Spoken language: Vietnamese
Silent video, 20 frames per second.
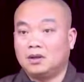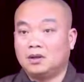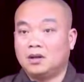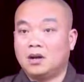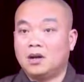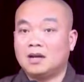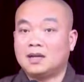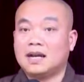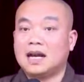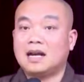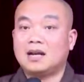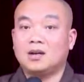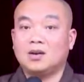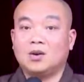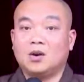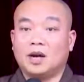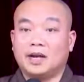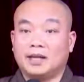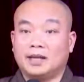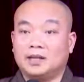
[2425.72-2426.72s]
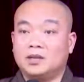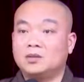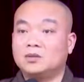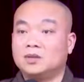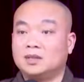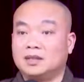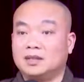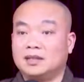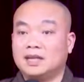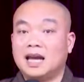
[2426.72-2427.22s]
có các loài hữu
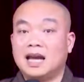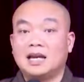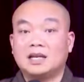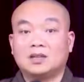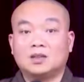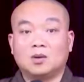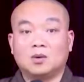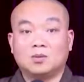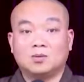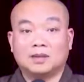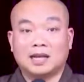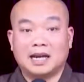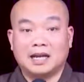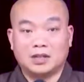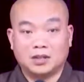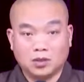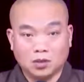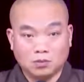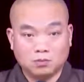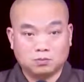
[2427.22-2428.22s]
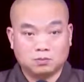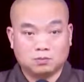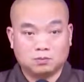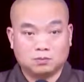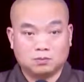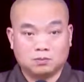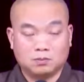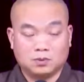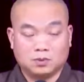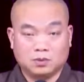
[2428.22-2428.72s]
tình đang tồn tại chung,
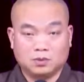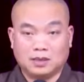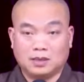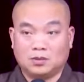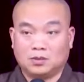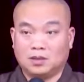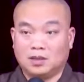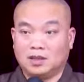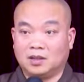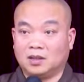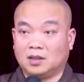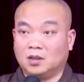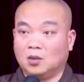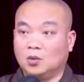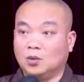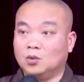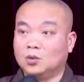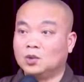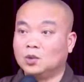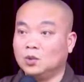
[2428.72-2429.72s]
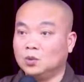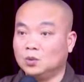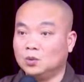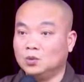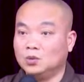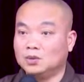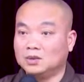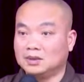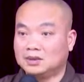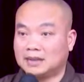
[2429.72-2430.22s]
chúng ta gọi là ngũ
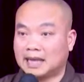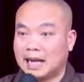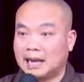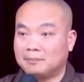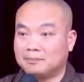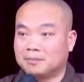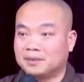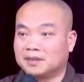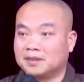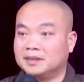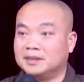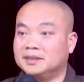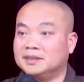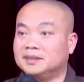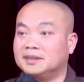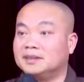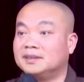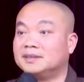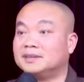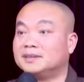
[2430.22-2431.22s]
thú tạp cư,